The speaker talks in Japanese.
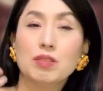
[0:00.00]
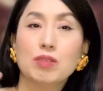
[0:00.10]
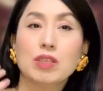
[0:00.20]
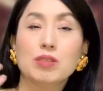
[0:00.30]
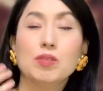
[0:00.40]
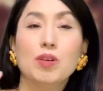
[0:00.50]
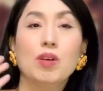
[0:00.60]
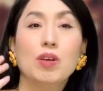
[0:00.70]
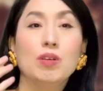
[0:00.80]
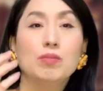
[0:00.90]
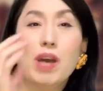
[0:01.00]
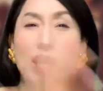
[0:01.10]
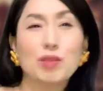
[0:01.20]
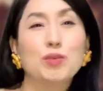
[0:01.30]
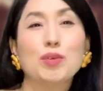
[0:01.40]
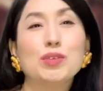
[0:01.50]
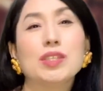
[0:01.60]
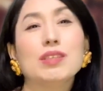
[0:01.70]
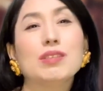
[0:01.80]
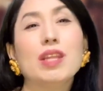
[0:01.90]
たちをバーッと毒
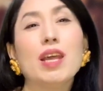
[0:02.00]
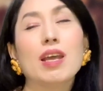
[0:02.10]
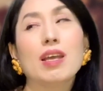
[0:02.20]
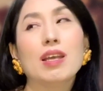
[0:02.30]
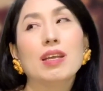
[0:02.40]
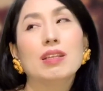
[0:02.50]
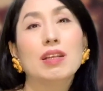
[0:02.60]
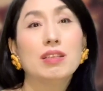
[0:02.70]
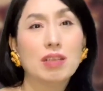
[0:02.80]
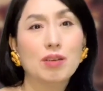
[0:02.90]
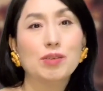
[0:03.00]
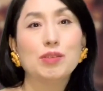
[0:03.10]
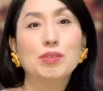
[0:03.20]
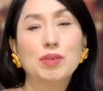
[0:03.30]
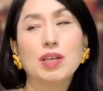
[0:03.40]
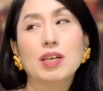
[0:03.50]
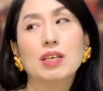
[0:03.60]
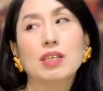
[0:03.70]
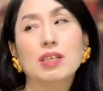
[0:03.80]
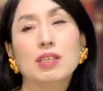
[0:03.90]
舌で何かを言うとか
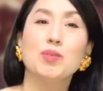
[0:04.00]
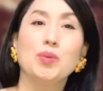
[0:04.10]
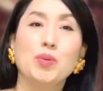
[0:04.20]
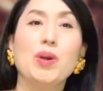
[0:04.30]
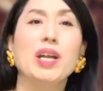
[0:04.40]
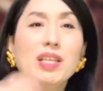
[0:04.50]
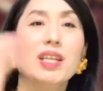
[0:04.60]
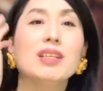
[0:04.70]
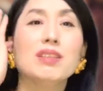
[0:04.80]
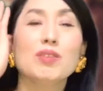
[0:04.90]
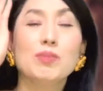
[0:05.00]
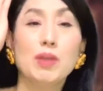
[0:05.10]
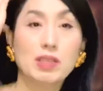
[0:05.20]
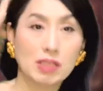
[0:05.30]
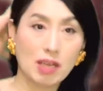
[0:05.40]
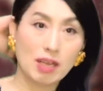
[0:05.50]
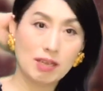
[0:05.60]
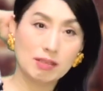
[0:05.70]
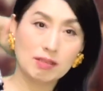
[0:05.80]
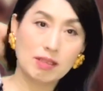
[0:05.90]
怖いなっていうイメージが
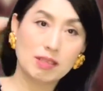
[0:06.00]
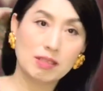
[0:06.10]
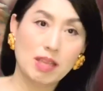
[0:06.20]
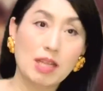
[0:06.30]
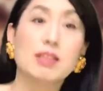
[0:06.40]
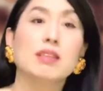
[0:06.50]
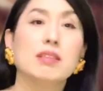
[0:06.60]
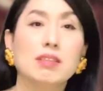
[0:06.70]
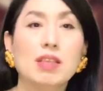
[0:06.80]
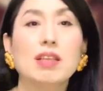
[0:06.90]
あったんですね。